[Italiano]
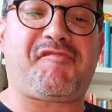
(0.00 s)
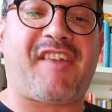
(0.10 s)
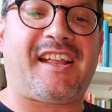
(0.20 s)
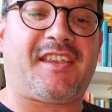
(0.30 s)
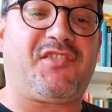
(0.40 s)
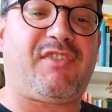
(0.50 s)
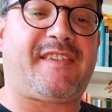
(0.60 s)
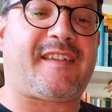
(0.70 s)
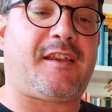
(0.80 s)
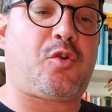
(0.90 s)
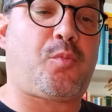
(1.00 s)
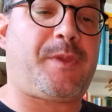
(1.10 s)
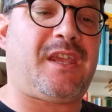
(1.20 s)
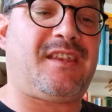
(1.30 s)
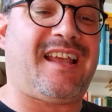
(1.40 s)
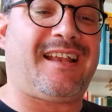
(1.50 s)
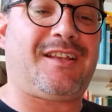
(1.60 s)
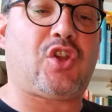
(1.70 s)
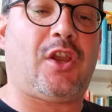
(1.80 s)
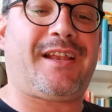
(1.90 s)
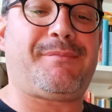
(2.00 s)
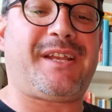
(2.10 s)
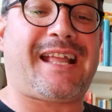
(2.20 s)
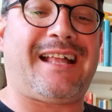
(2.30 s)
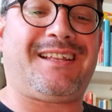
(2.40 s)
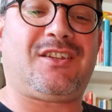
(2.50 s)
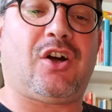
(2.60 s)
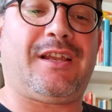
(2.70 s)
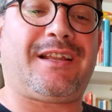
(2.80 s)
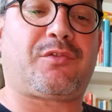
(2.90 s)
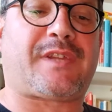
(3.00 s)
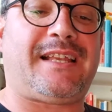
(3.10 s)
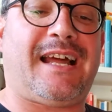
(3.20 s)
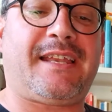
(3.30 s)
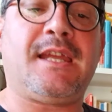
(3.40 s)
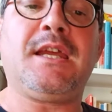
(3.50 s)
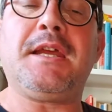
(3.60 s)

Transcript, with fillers: franchi svizzeri, rupie indiane, dollari americani, dollari australiani,